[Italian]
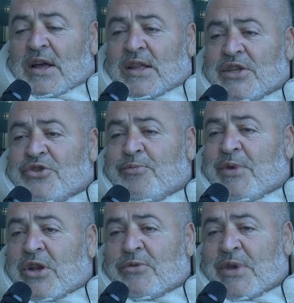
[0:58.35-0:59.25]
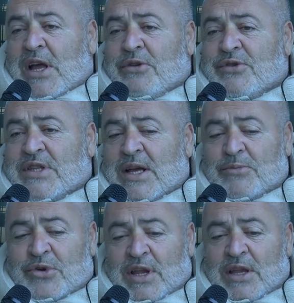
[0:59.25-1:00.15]
adesso piano piano sta
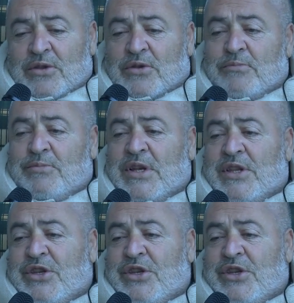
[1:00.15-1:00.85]
morendo per